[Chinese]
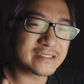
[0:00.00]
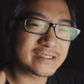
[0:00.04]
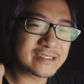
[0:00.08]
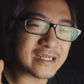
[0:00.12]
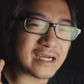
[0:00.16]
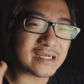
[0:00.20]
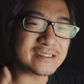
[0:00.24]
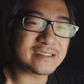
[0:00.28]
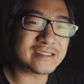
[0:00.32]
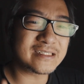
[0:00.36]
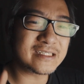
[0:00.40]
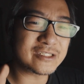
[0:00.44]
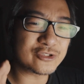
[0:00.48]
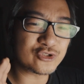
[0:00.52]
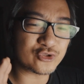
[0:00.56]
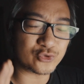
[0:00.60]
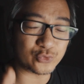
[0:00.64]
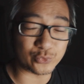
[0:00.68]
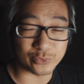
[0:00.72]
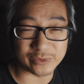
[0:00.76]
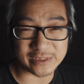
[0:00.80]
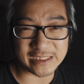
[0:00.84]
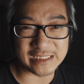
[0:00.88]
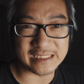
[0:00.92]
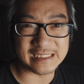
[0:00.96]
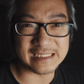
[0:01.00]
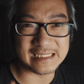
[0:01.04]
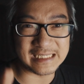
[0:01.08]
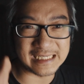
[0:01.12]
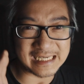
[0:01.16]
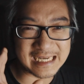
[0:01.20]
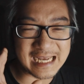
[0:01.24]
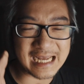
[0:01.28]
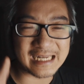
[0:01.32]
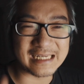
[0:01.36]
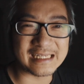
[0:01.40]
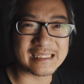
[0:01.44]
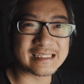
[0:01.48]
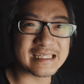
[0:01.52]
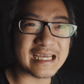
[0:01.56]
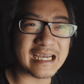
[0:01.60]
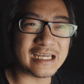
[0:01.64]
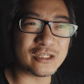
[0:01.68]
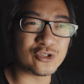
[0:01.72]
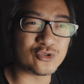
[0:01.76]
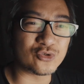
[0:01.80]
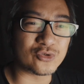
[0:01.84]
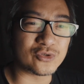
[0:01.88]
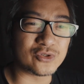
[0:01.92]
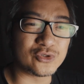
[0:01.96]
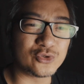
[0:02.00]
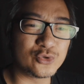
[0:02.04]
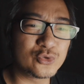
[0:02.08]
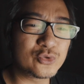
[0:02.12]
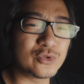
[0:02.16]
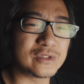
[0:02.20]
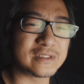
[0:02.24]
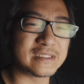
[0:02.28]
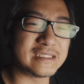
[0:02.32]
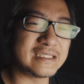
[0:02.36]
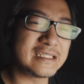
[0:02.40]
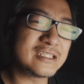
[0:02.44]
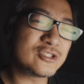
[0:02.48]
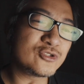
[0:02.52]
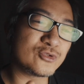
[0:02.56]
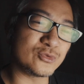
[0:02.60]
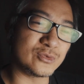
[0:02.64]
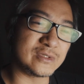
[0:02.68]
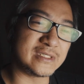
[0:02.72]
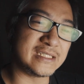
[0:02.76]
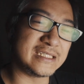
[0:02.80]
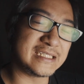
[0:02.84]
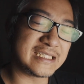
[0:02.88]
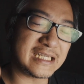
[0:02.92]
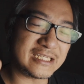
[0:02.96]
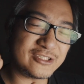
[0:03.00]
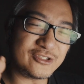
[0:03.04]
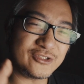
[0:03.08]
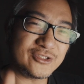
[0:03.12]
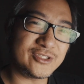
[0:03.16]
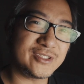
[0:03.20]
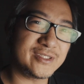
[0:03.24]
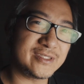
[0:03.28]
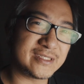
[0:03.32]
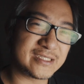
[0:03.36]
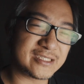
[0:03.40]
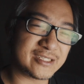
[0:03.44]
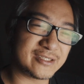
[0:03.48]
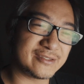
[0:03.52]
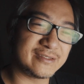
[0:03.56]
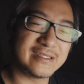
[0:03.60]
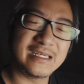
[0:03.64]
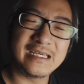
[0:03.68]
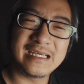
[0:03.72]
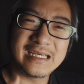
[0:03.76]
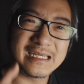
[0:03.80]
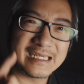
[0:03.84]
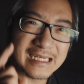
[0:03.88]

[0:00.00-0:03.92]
当一个主题你看的太多，如果一个主题在 YouTube 的时候，